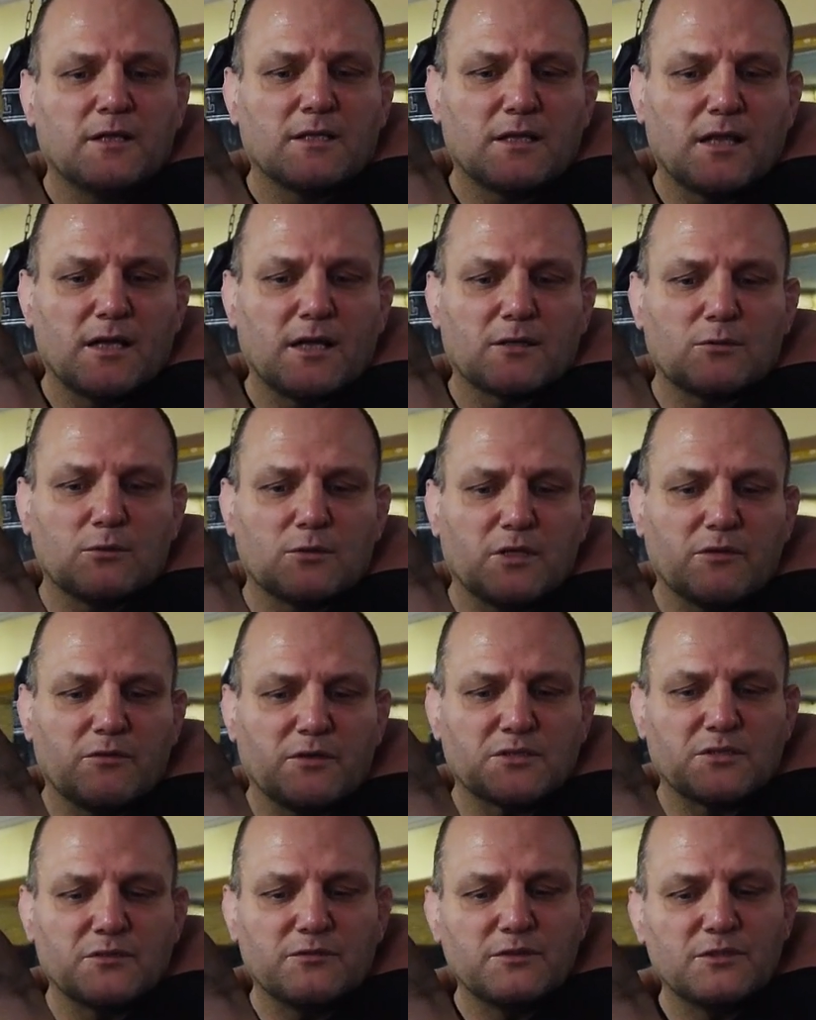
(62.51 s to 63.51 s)
Tak jak tutaj
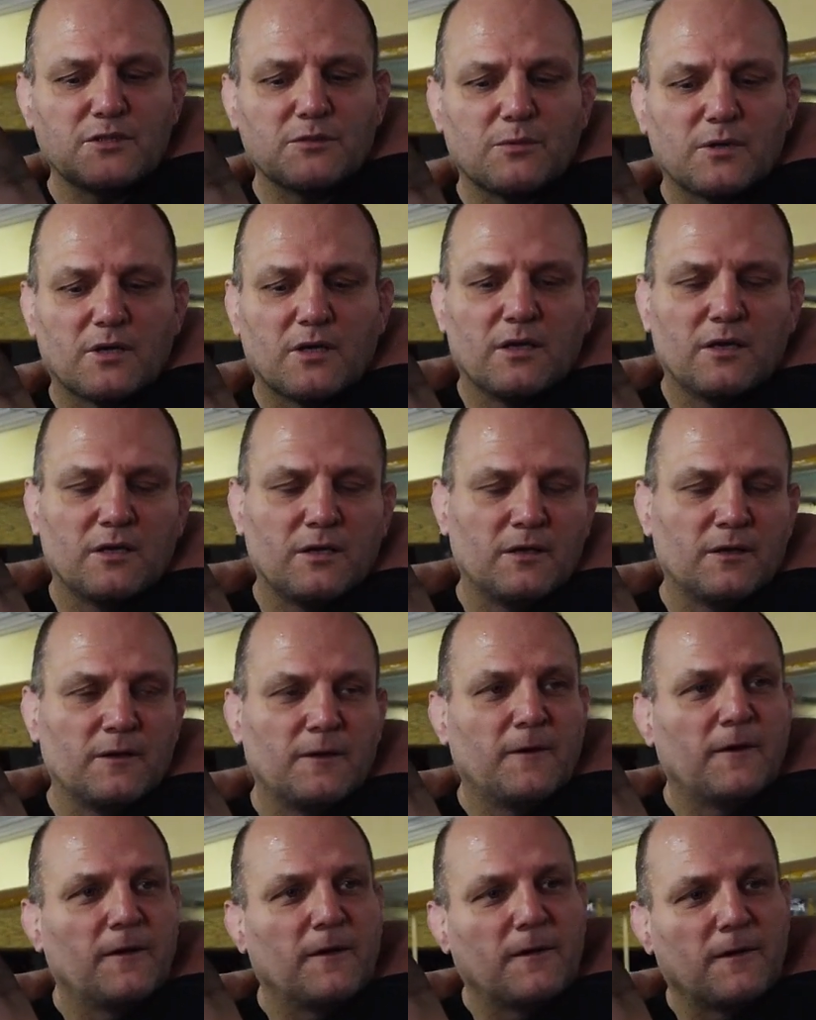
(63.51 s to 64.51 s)
właśnie widzimy,
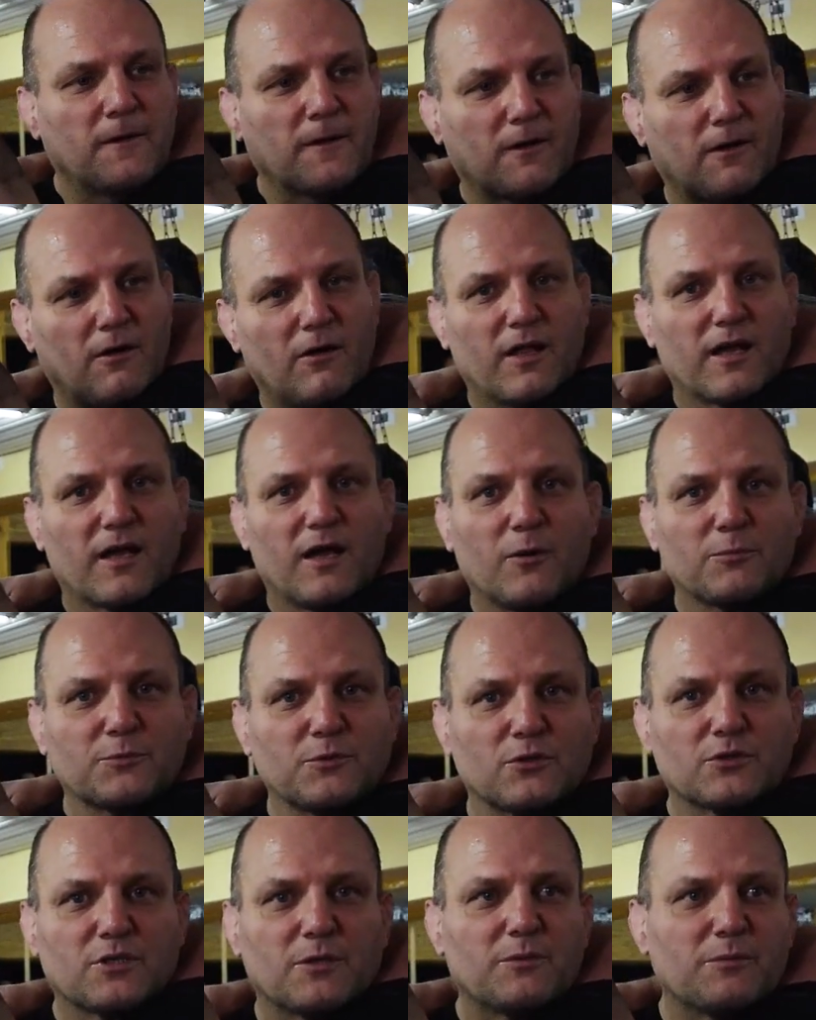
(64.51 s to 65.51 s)
kolega
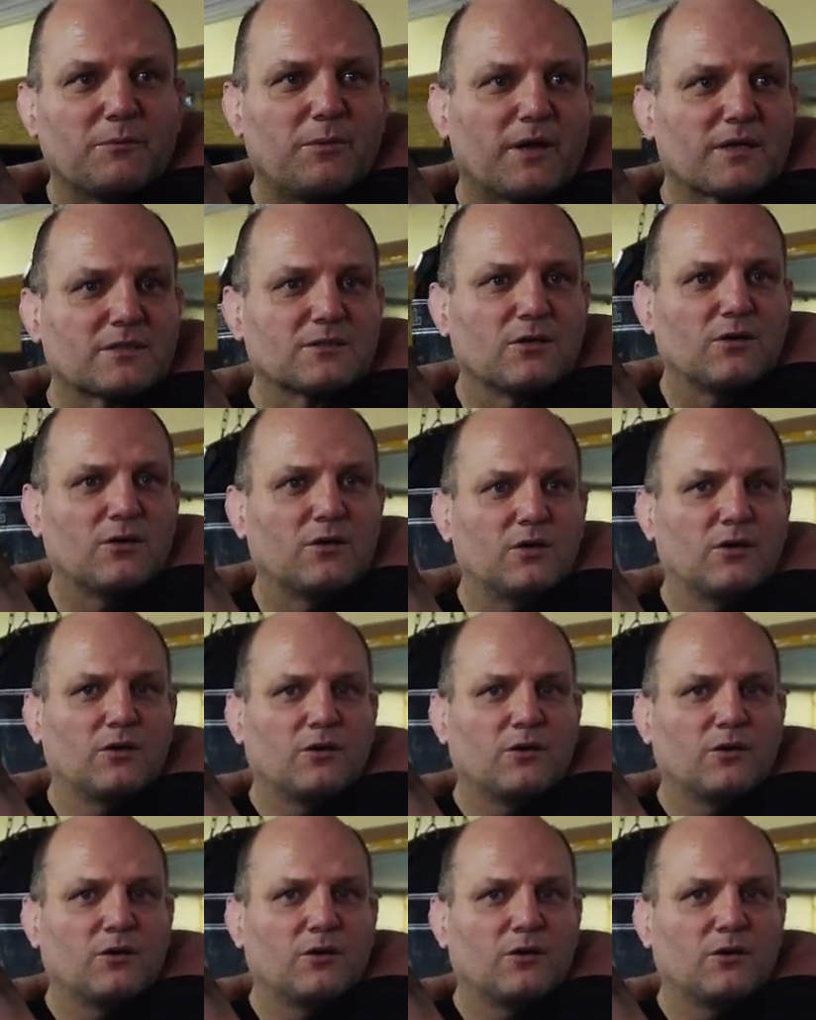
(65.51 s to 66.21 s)
obciąża mi bardzo